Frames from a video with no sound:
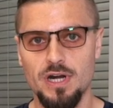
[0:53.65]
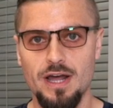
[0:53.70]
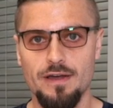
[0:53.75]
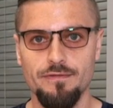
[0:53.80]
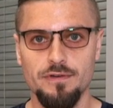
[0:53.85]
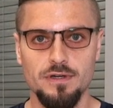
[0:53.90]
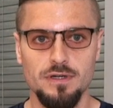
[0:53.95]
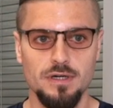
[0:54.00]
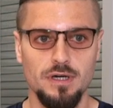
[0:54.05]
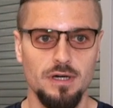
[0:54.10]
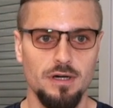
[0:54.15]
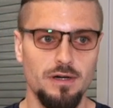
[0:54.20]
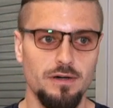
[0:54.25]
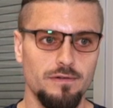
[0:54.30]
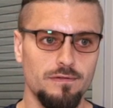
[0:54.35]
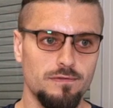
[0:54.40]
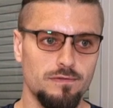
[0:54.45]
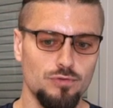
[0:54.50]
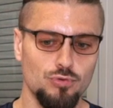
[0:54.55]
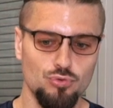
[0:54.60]

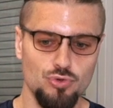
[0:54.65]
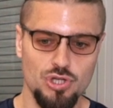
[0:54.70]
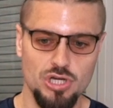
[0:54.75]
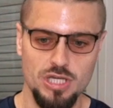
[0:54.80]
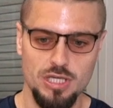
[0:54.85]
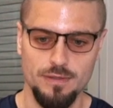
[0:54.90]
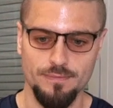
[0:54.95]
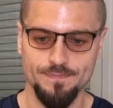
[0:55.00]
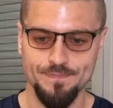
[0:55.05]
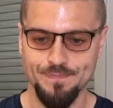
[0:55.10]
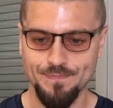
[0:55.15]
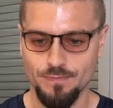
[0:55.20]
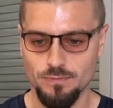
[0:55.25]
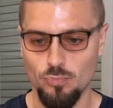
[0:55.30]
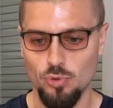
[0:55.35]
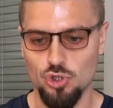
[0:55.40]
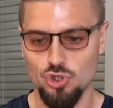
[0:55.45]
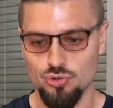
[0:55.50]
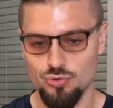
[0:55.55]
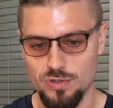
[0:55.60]
трафика внутри
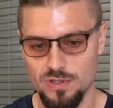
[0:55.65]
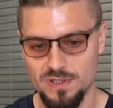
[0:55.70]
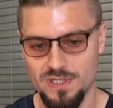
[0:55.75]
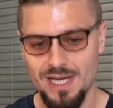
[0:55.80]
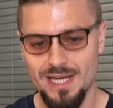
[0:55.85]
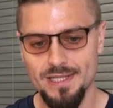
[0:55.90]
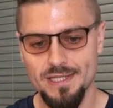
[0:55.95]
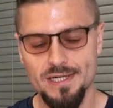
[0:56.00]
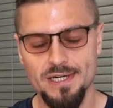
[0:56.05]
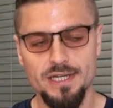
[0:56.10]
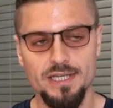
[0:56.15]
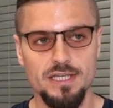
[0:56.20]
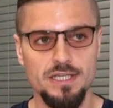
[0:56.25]
маршрутизатора